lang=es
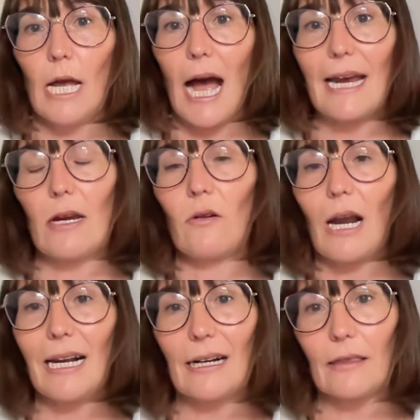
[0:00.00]
haya una
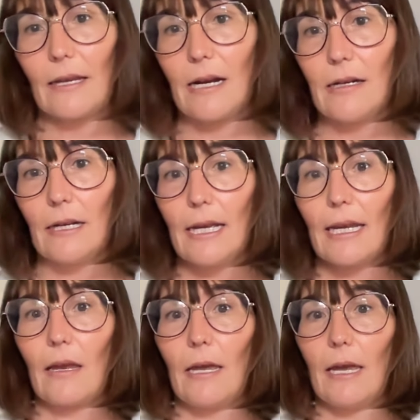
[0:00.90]
alerta
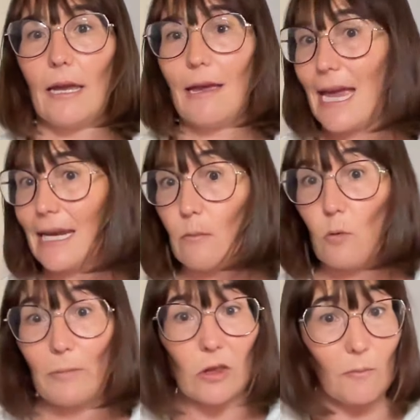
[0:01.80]
que en el
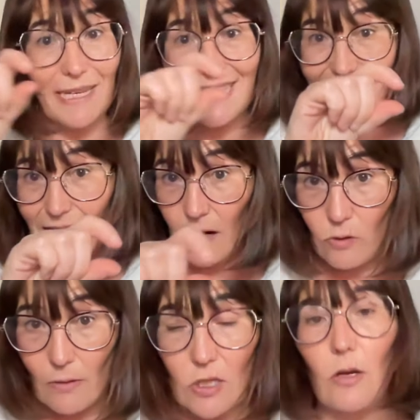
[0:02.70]
momento me salga un
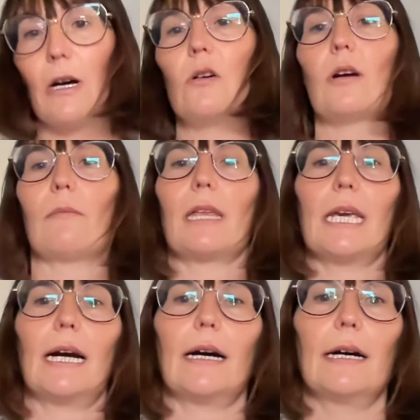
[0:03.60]
aviso abajo que me
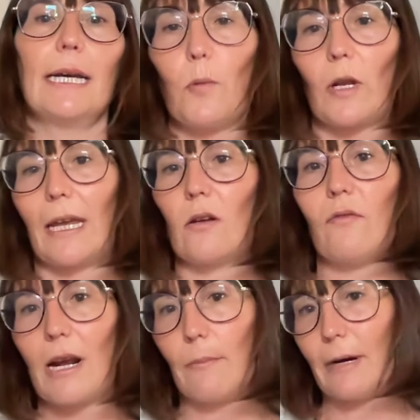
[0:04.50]
diga que no
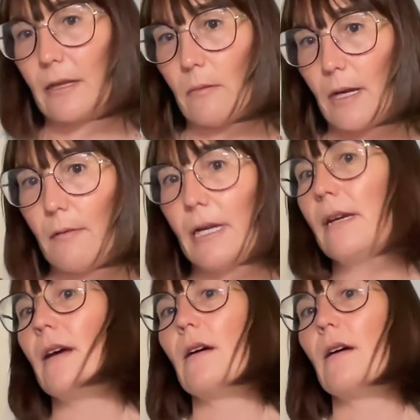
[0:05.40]
fue la Pate Baby,